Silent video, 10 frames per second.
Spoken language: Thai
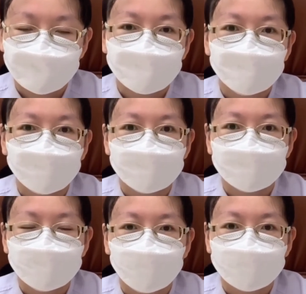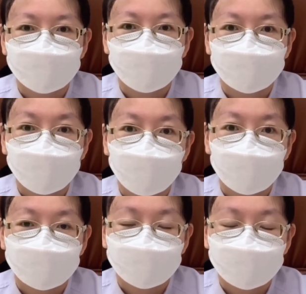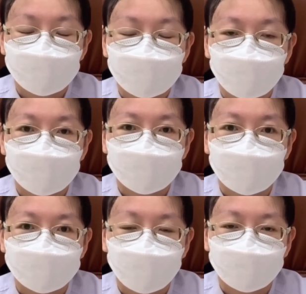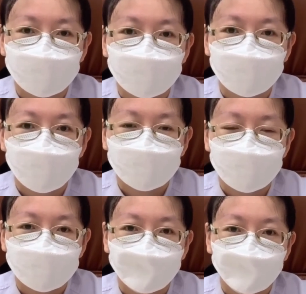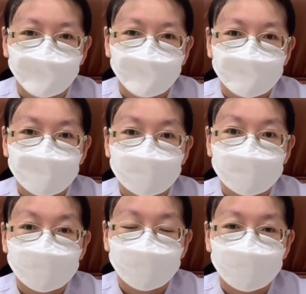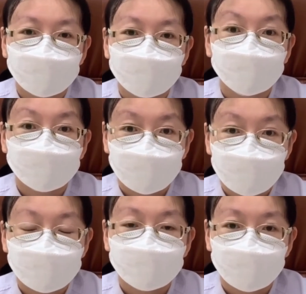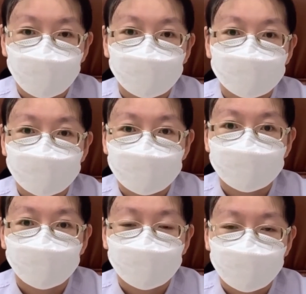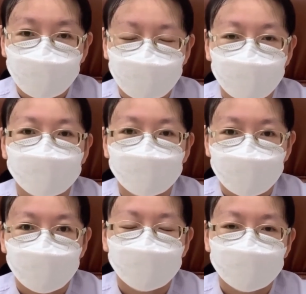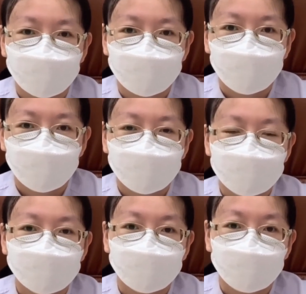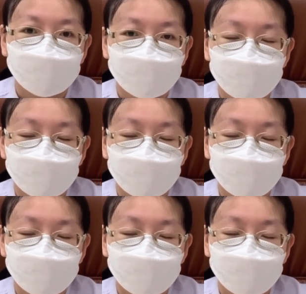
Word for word: ก็เป็นอันนึงที่พอจะมองได้ มันก็จะมีความแตกต่างกันในความแบบโปรตีนน้อยกับโปรตีนเยอะฟองก็จะเยอะน้อยต่างกันนะคะ แต่ว่าอันนี้สุดท้ายก็จะ